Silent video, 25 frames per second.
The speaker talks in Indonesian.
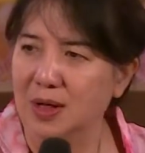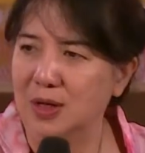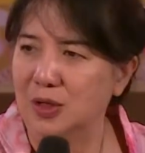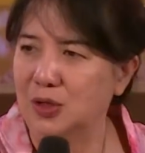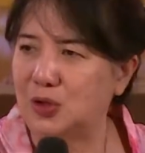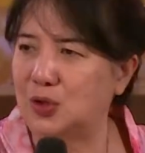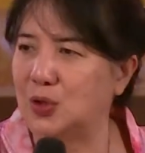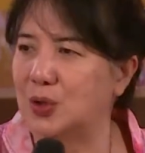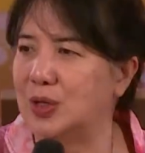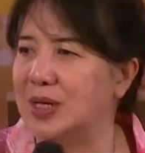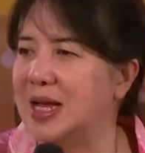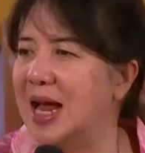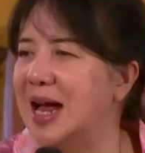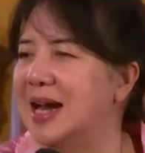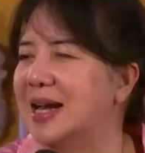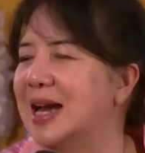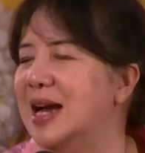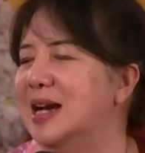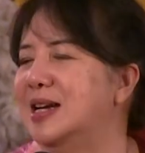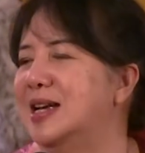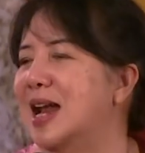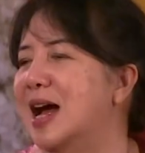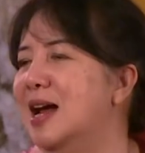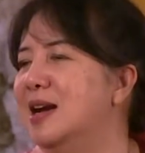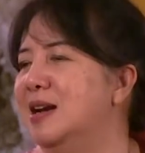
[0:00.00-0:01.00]

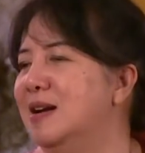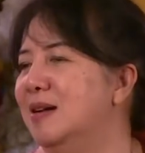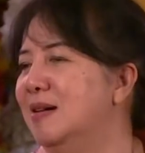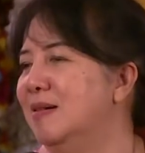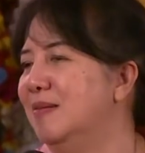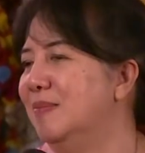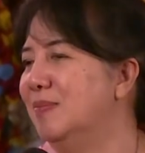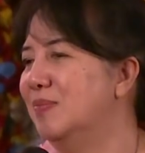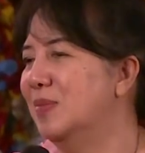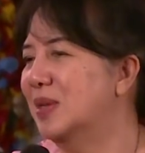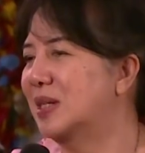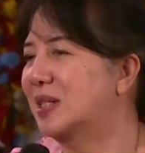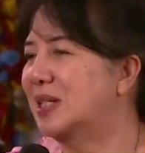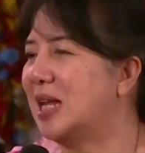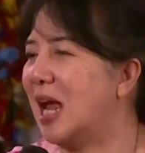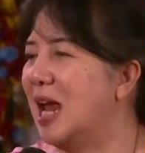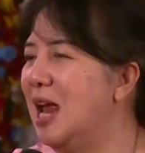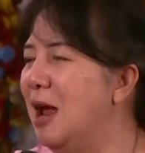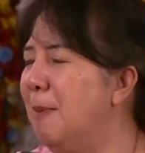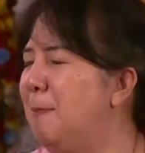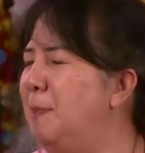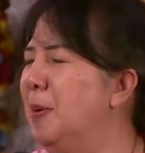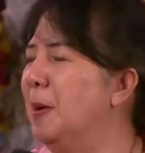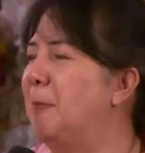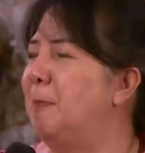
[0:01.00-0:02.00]
Saudara dan
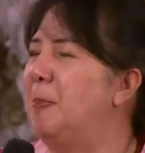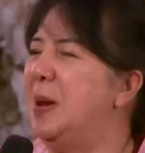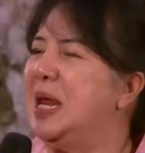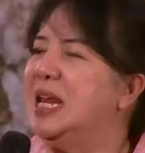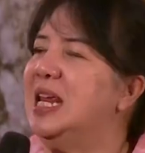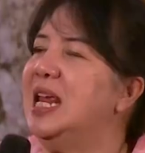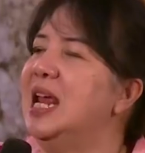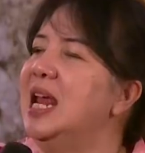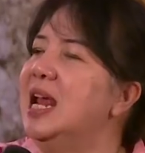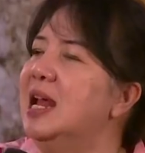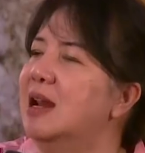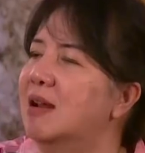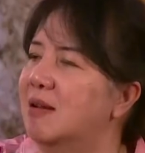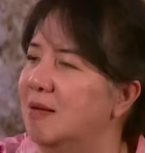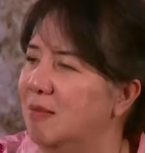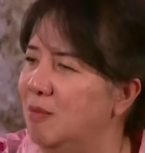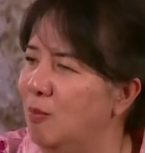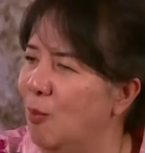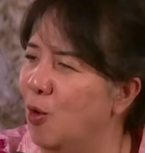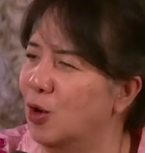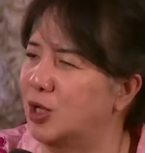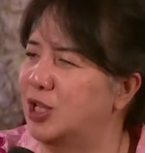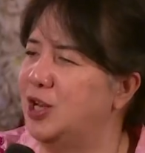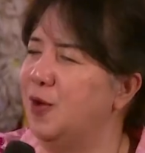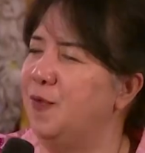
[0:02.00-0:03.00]
saya berpikir
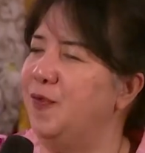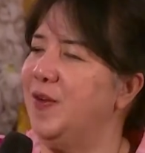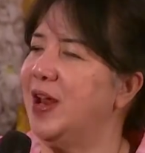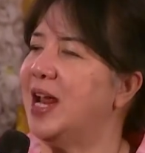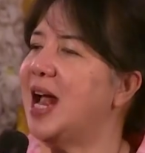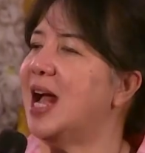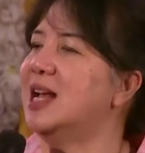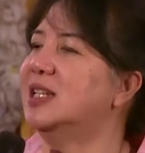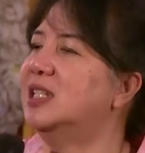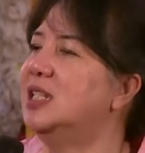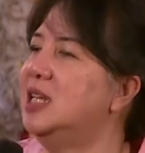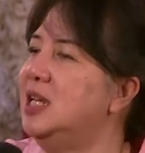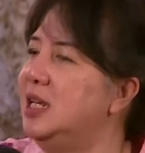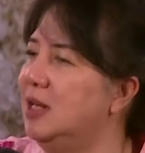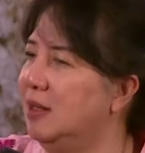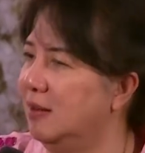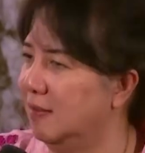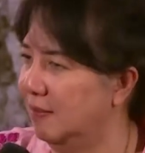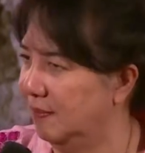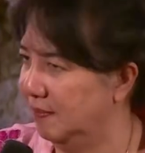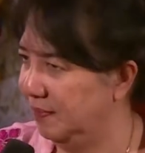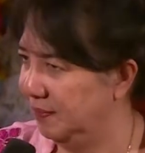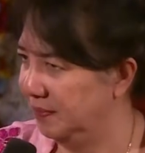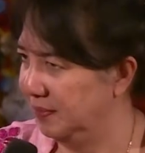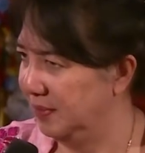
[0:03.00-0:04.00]

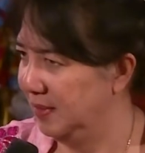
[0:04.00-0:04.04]
modifikasi.